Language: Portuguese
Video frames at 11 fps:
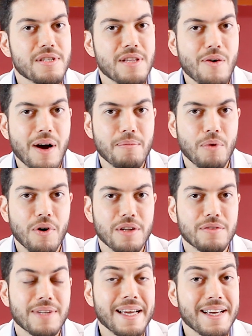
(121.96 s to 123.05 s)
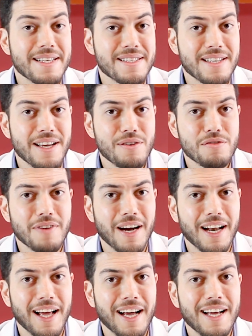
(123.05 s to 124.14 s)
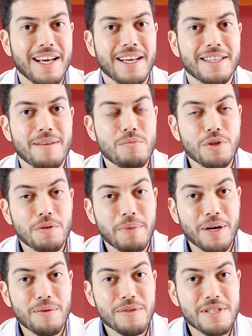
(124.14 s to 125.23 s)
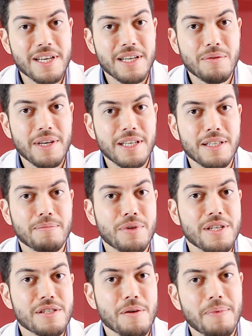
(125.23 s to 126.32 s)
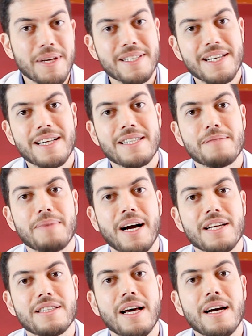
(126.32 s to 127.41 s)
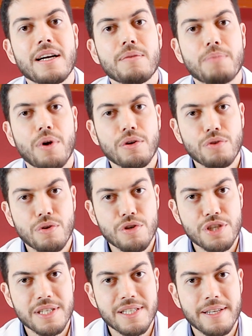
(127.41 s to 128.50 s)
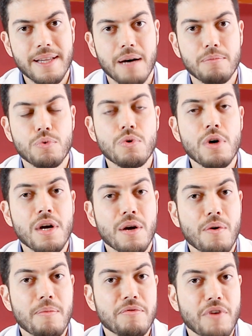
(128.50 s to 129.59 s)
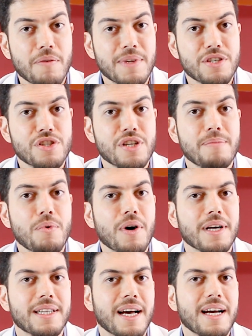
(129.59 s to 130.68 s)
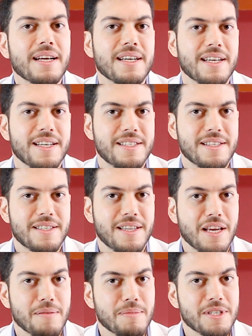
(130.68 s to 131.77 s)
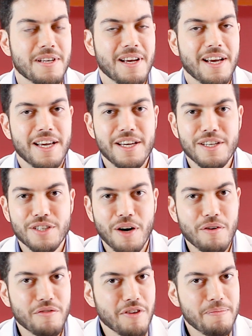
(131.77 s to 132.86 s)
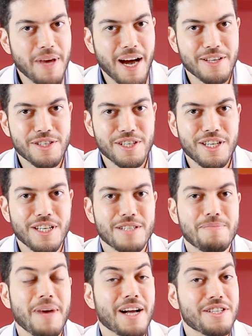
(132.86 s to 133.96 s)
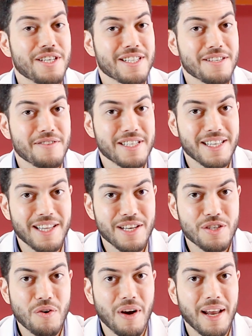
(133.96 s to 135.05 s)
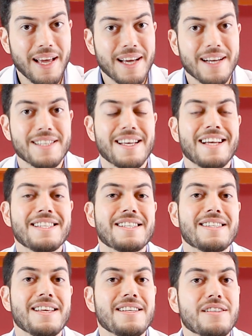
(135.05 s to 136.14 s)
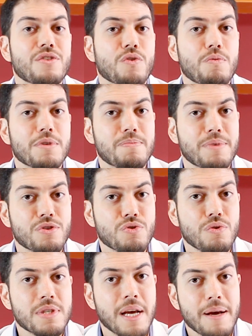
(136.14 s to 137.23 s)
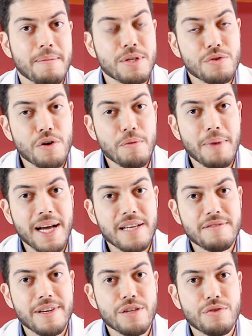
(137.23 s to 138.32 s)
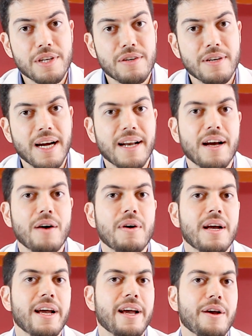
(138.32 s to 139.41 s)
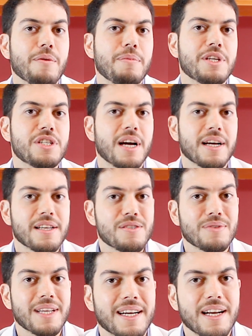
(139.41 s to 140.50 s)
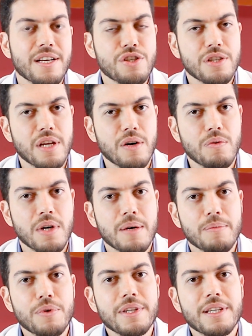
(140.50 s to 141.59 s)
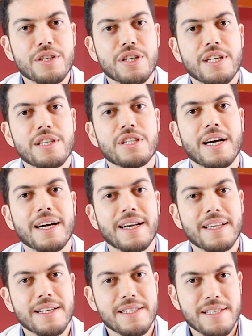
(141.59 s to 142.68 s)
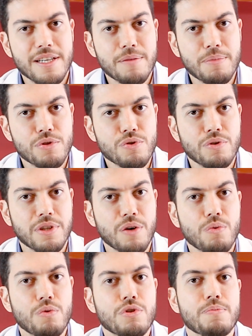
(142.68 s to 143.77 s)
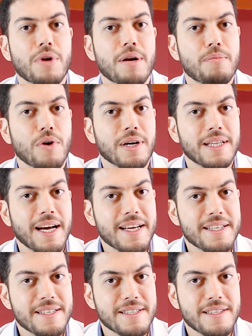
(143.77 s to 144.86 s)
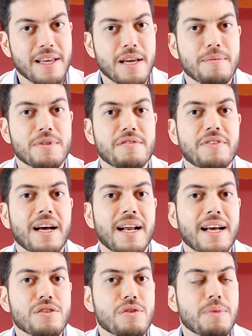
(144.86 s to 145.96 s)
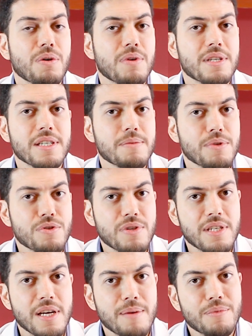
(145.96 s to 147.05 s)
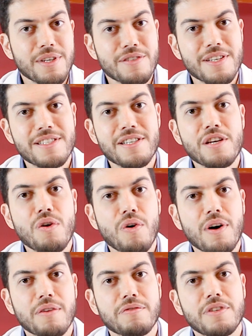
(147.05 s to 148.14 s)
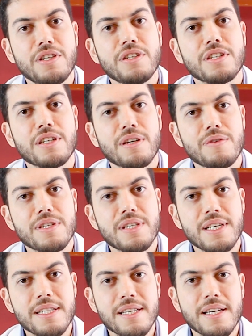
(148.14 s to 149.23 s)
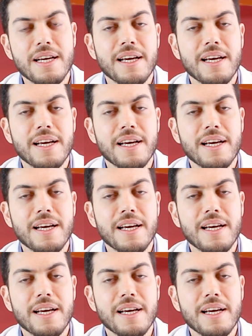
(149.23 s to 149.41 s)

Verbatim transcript: não abordam, têm receio de falar, tem muito preconceito ainda. Por isso que eu pensei nessa parte da proctologia sem tabu como forma da gente abordar esses temas. E já ouvi piadinhas, piadinhas às vezes até de colegas, resistência de algumas pessoas, mas o que eu mais vejo aqui no canal é realmente a questão da gratidão. Muita gente agradecendo pelos conteúdos, por abordar esses temas e falar sobre coisas que as pessoas muitas vezes ignoram, fingem que não existem